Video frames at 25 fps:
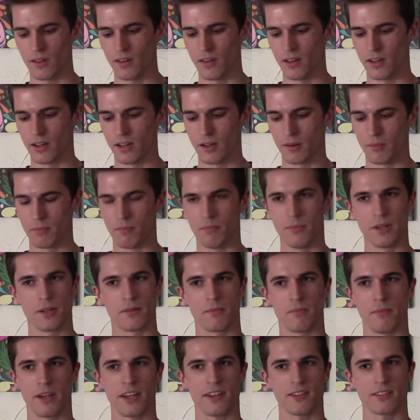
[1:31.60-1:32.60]
Ähm, mit
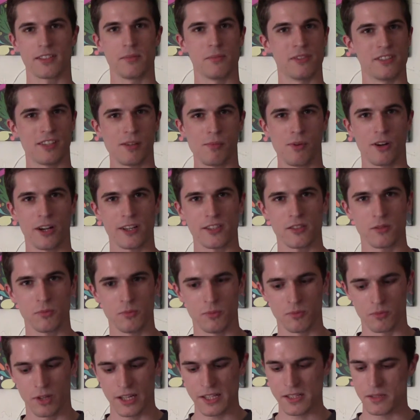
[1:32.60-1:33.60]
Mechas, die man selber
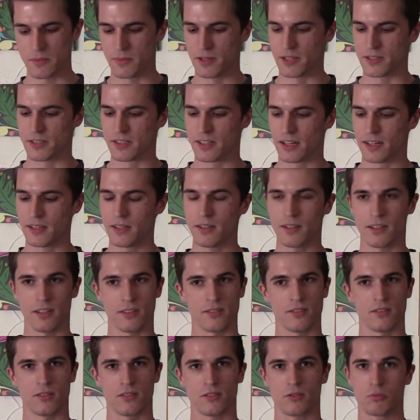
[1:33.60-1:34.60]
custom customizen kann. Das
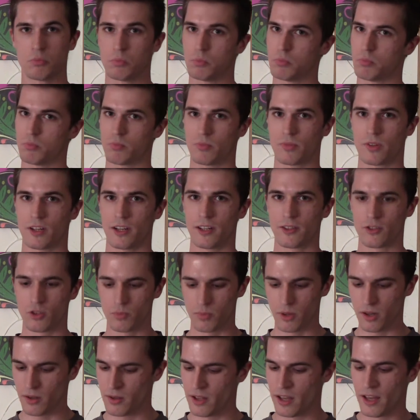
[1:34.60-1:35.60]
ist Klingt
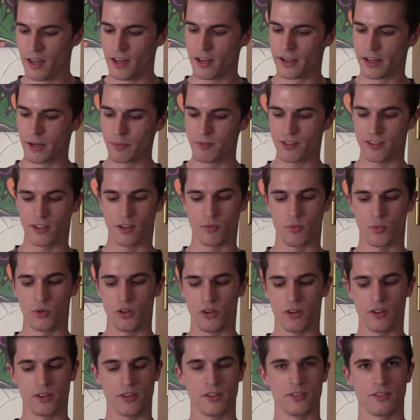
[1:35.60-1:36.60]
super. Gibt es jetzt als
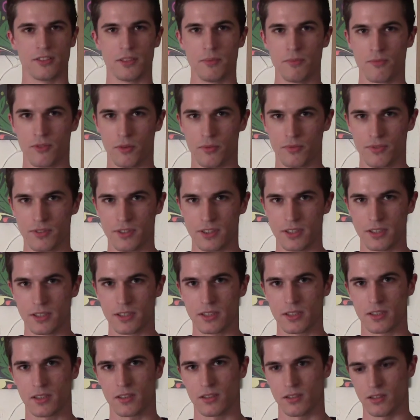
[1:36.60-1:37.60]
Pre-Order
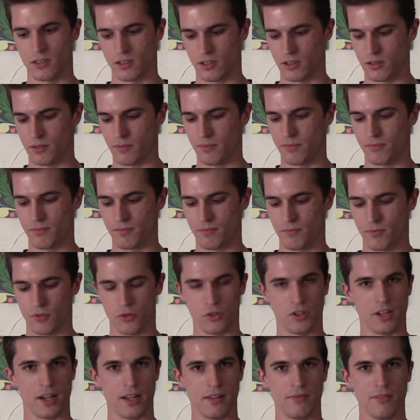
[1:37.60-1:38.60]
57 äh, für
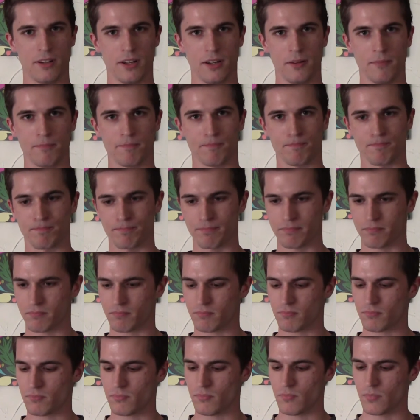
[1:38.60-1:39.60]
die Alpha.
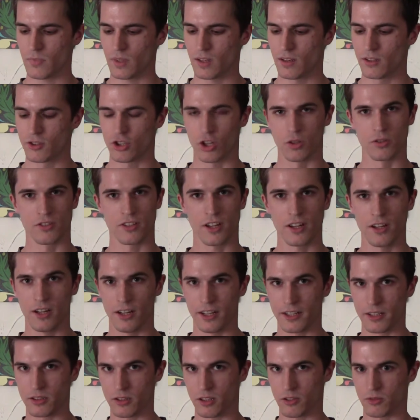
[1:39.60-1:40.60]
Schau sich an,
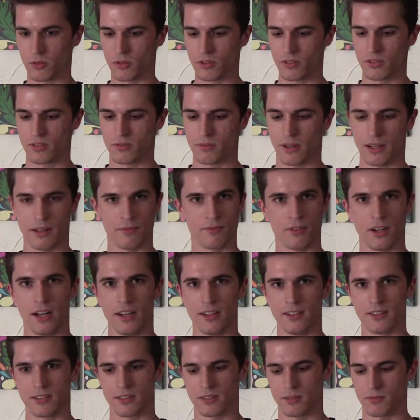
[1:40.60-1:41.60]
Link natürlich für
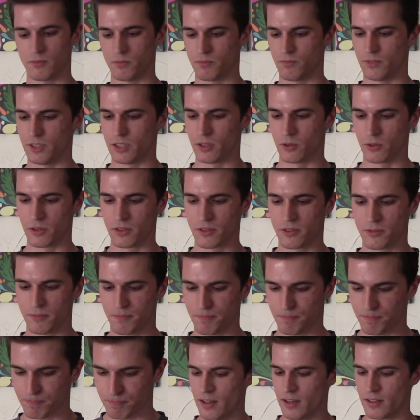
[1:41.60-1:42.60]
alles wieder unten.
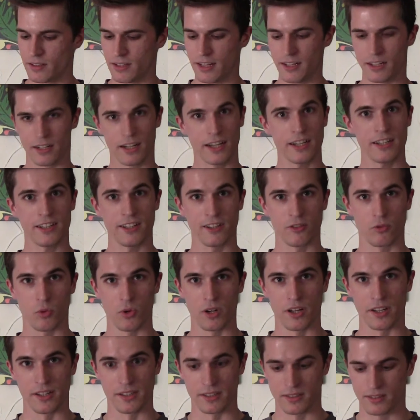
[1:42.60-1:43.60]
Dann ein richtiges
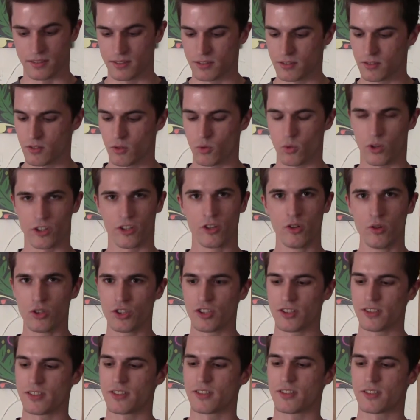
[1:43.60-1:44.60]
Release.
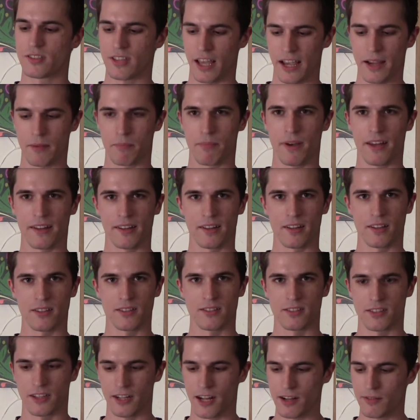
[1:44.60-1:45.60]
Gratuitous Tank
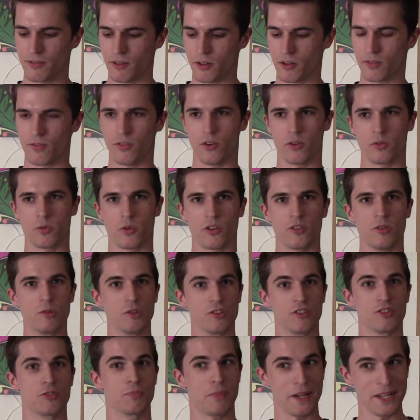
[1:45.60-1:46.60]
Battles, der Nachfolger von
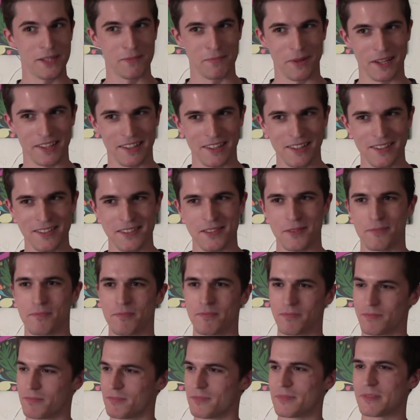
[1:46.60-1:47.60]
Gratuitous Space Battles.
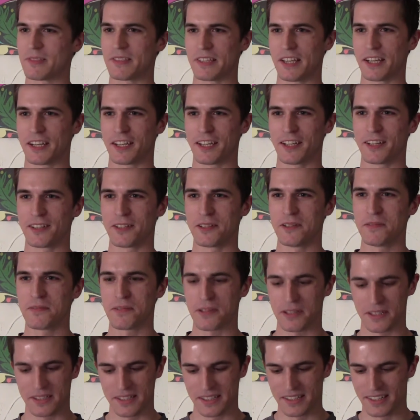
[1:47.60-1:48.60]
Sehr kreativ.
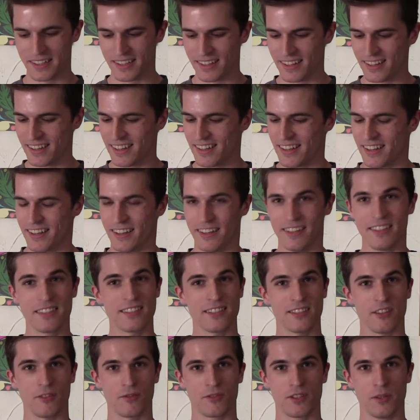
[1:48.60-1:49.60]
Ist
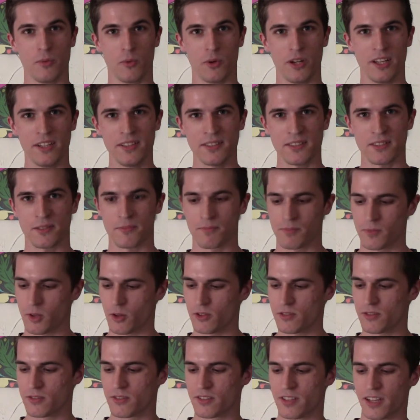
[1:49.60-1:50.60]
jetzt auf Steam released,
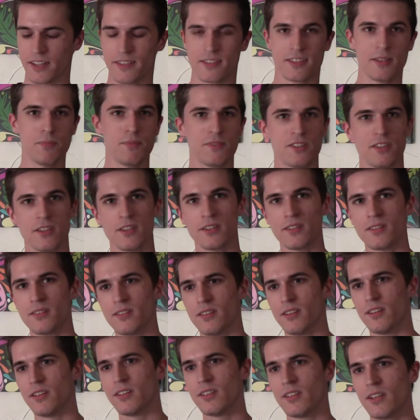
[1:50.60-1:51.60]
kostet zurzeit 17
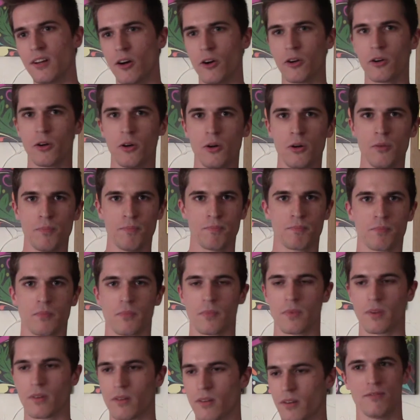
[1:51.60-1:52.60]
äh, Euro.
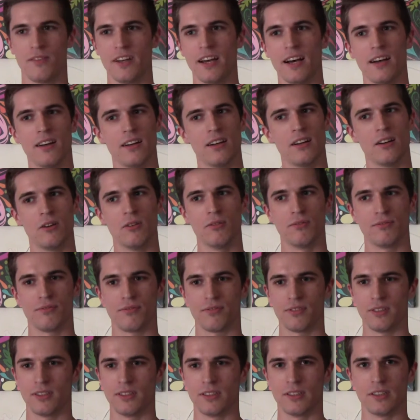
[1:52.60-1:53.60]
Wer äh, auf
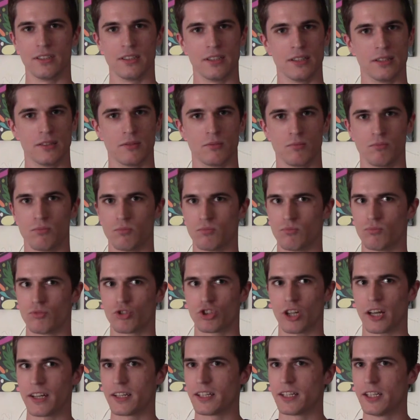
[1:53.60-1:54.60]
äh,
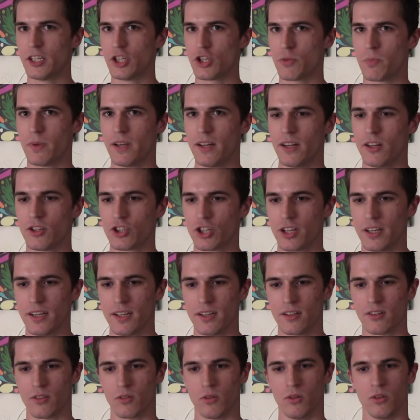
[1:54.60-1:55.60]
Strategiespiele
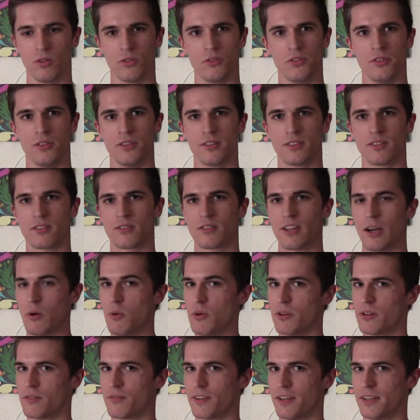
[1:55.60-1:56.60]
steht und
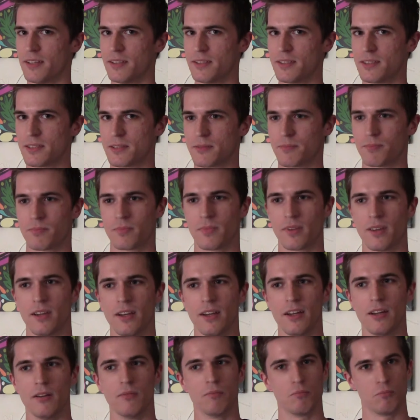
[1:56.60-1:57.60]
Tower Defense,
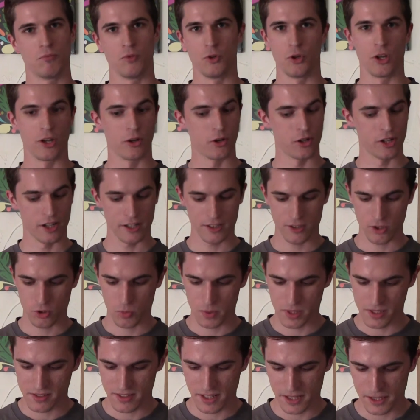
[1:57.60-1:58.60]
für den könnte das das
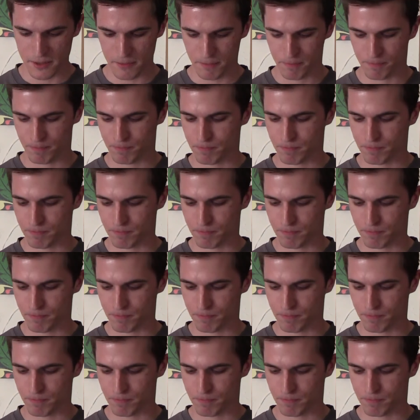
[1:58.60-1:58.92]
Spiel sein.